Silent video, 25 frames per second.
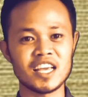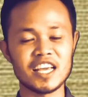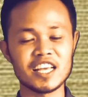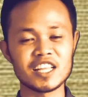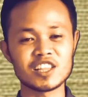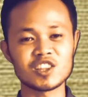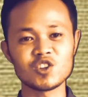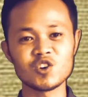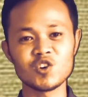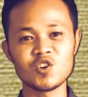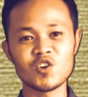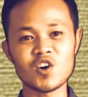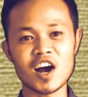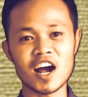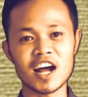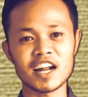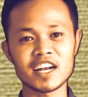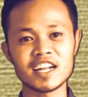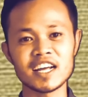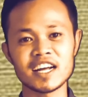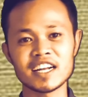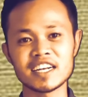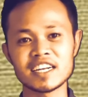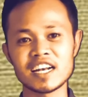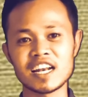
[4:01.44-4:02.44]
Itu
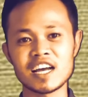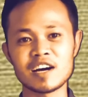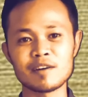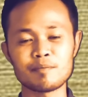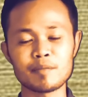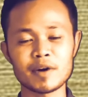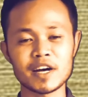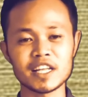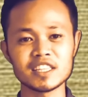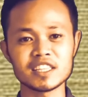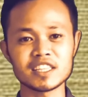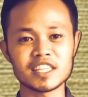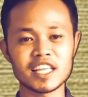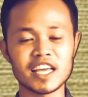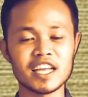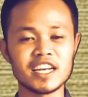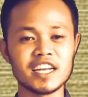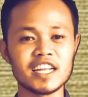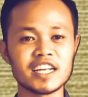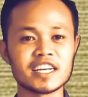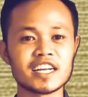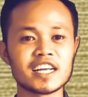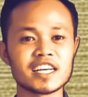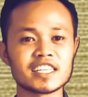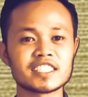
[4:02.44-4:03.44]
ada delapan
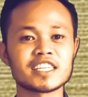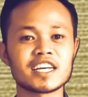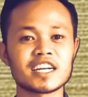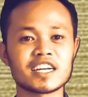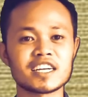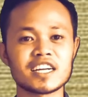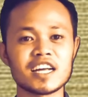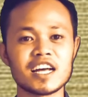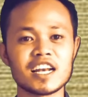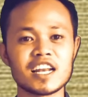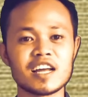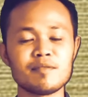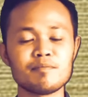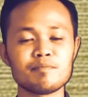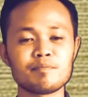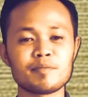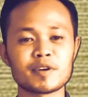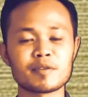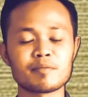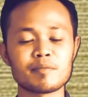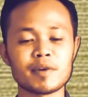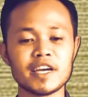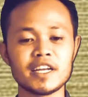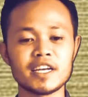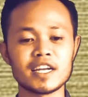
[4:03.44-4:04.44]
teknik dasar dalam
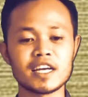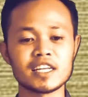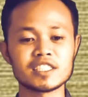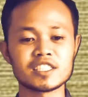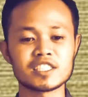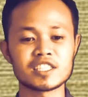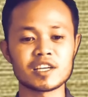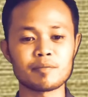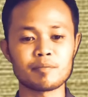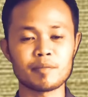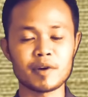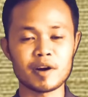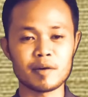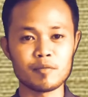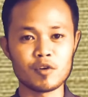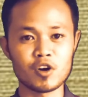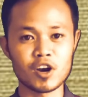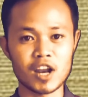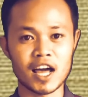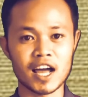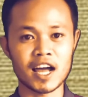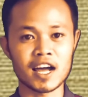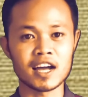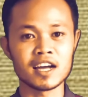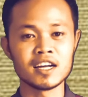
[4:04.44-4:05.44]
permainan sepak
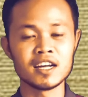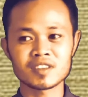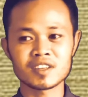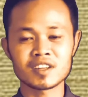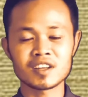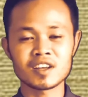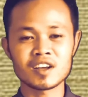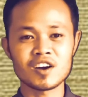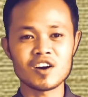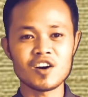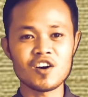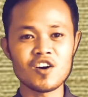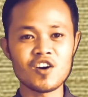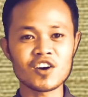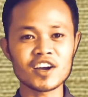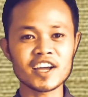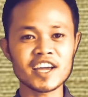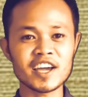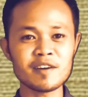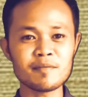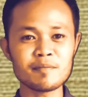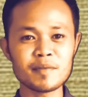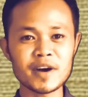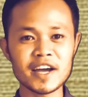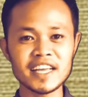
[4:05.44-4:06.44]
bola.
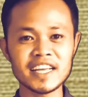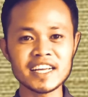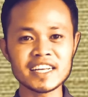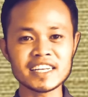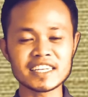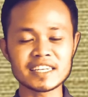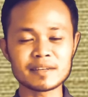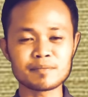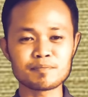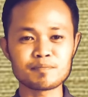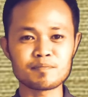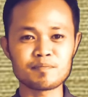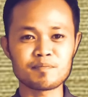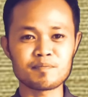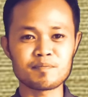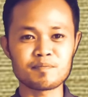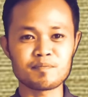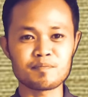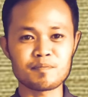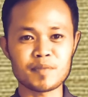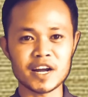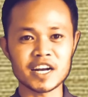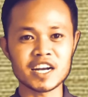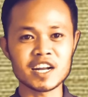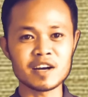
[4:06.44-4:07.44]
Oke, baik.
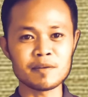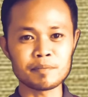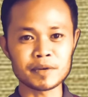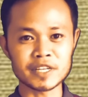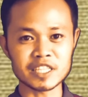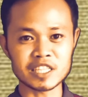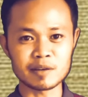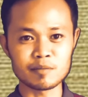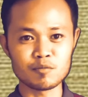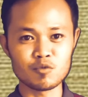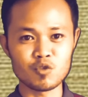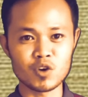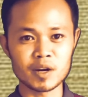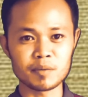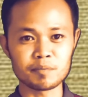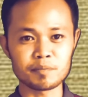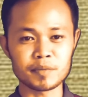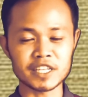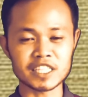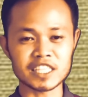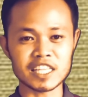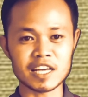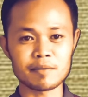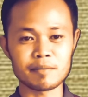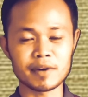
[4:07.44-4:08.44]
Pada
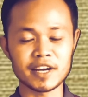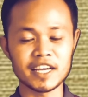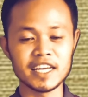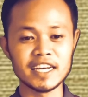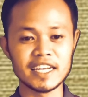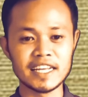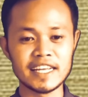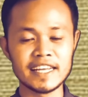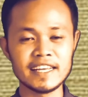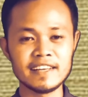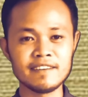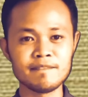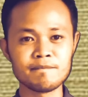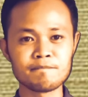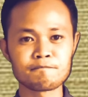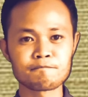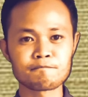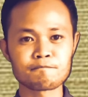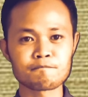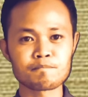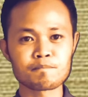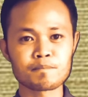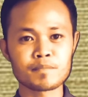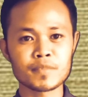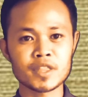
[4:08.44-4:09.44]
pertemuan pertama ini,
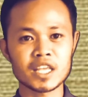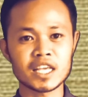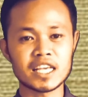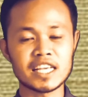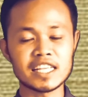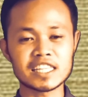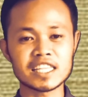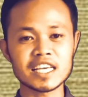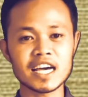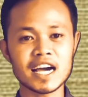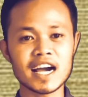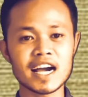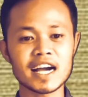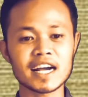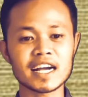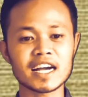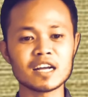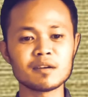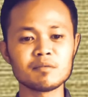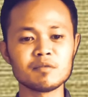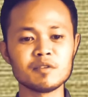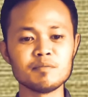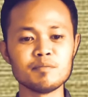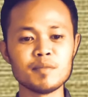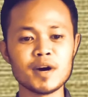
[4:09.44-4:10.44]
kita
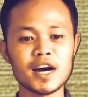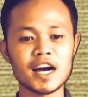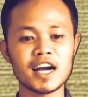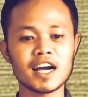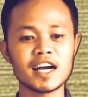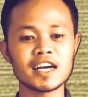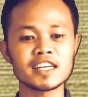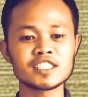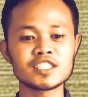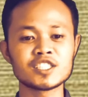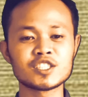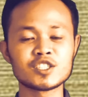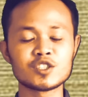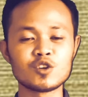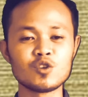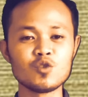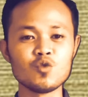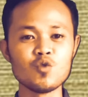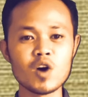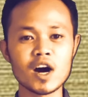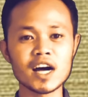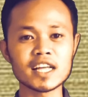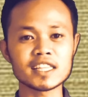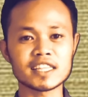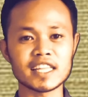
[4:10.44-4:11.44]
akan membahas
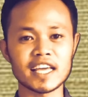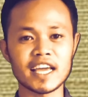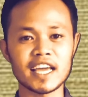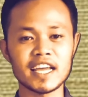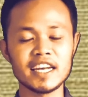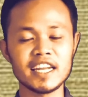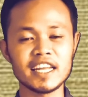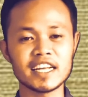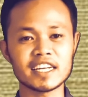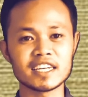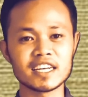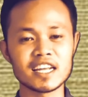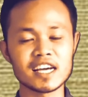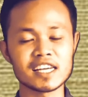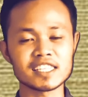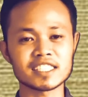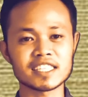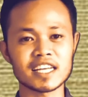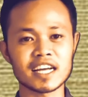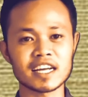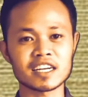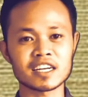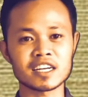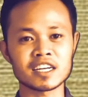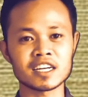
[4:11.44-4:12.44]
dua teknik
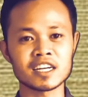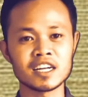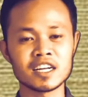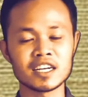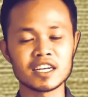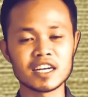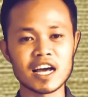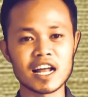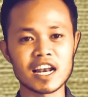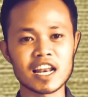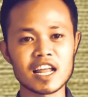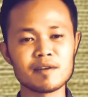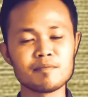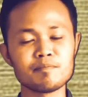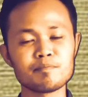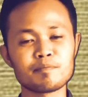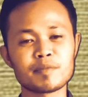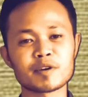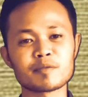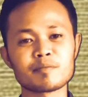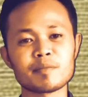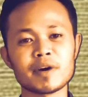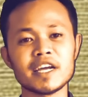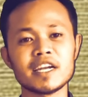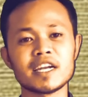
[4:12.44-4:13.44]
dasar dalam
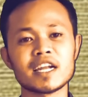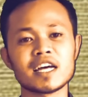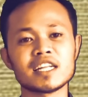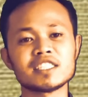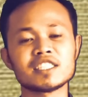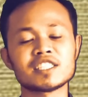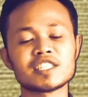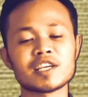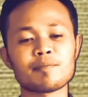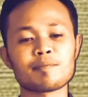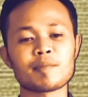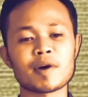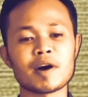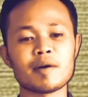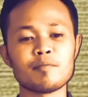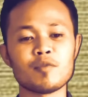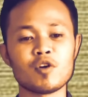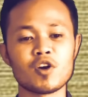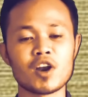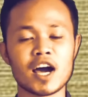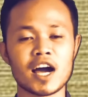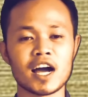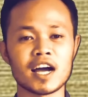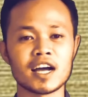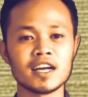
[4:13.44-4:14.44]
permainan sepak
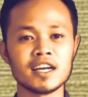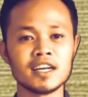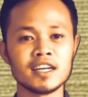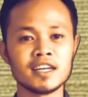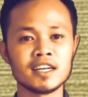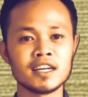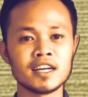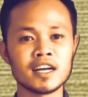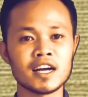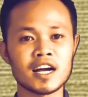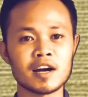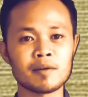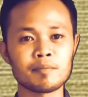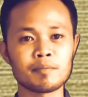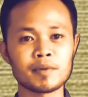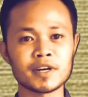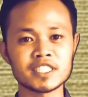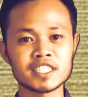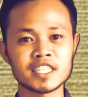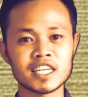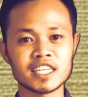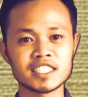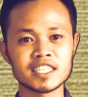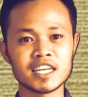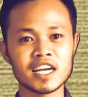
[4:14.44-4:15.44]
bola,
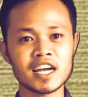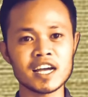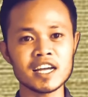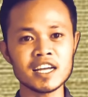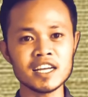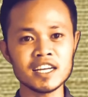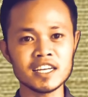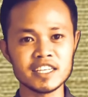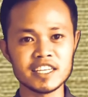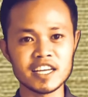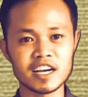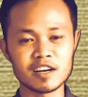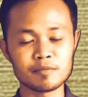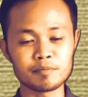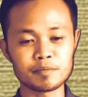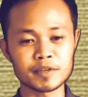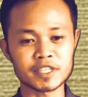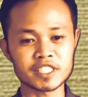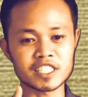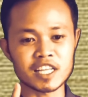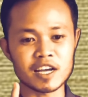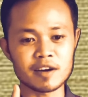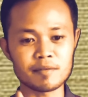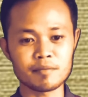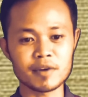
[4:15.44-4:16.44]
apa saja? Yang
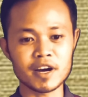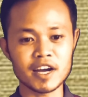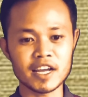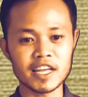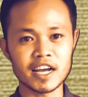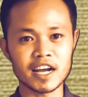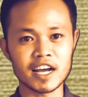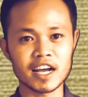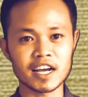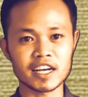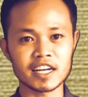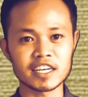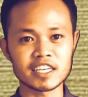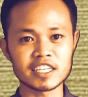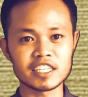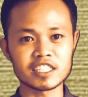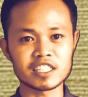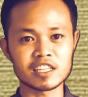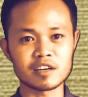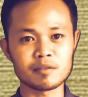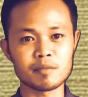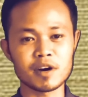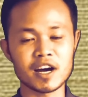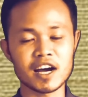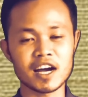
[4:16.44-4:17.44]
pertama yang akan
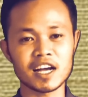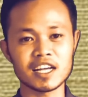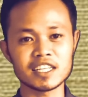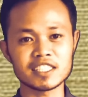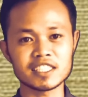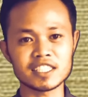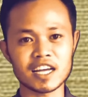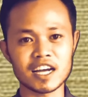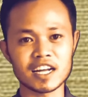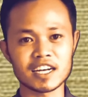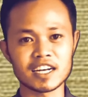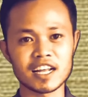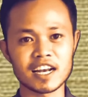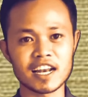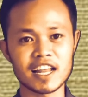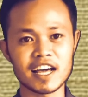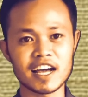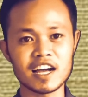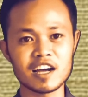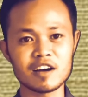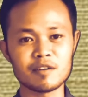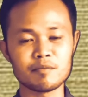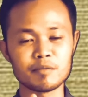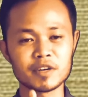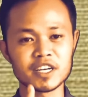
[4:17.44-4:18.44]
kita bahas
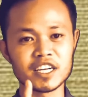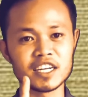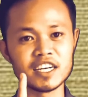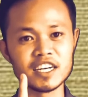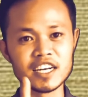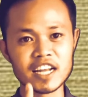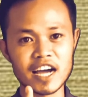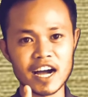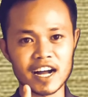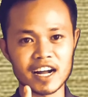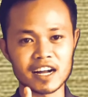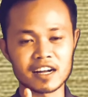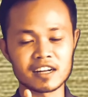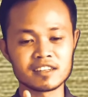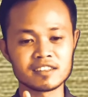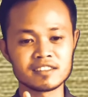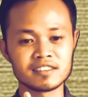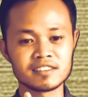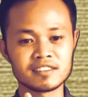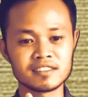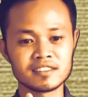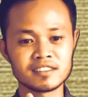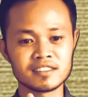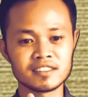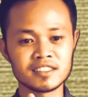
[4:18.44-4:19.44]
adalah menendang
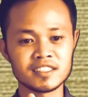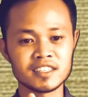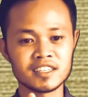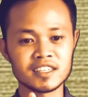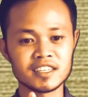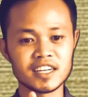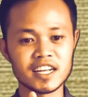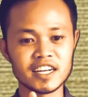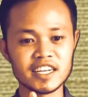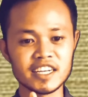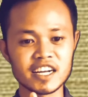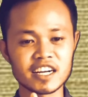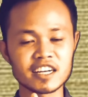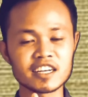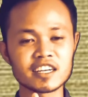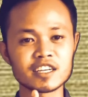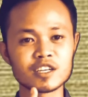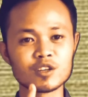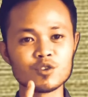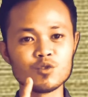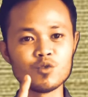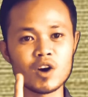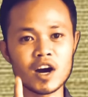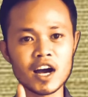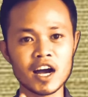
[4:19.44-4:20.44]
dan yang
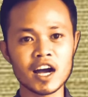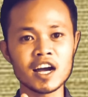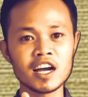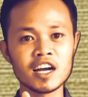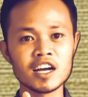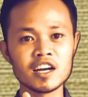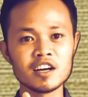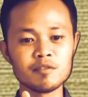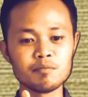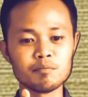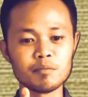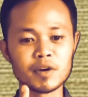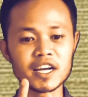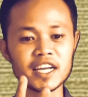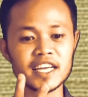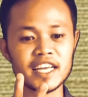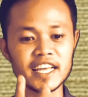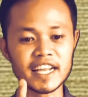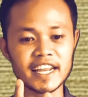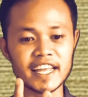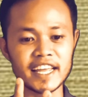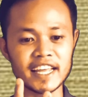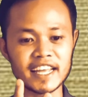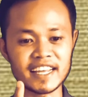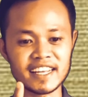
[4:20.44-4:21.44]
kedua
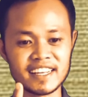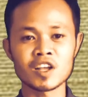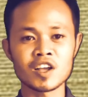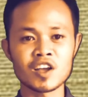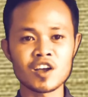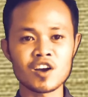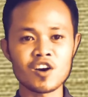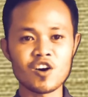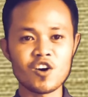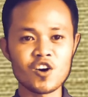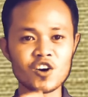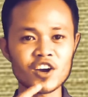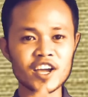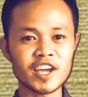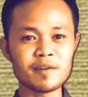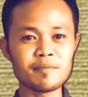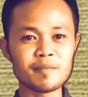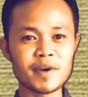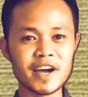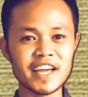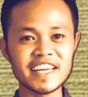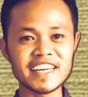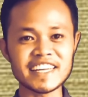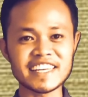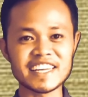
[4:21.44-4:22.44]
menggiring. Oke,
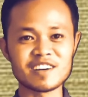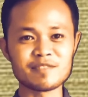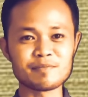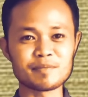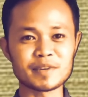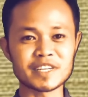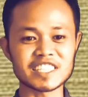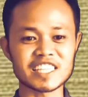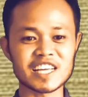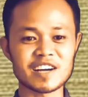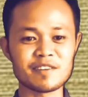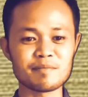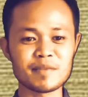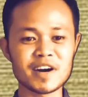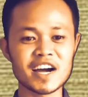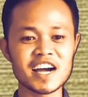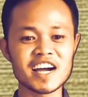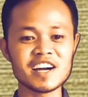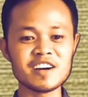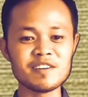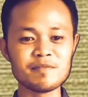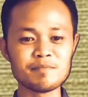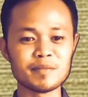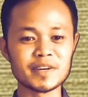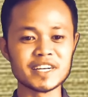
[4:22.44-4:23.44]
baik, yang
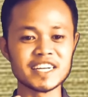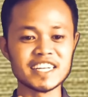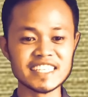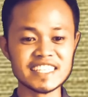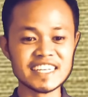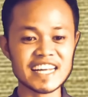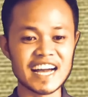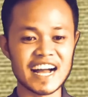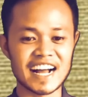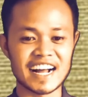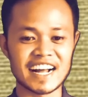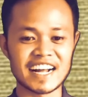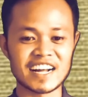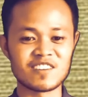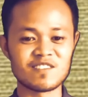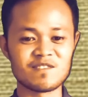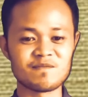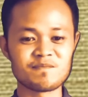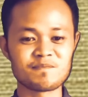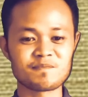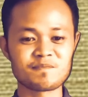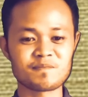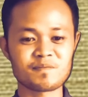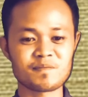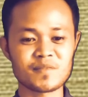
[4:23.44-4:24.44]
pertama
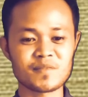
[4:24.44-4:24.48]
menendang.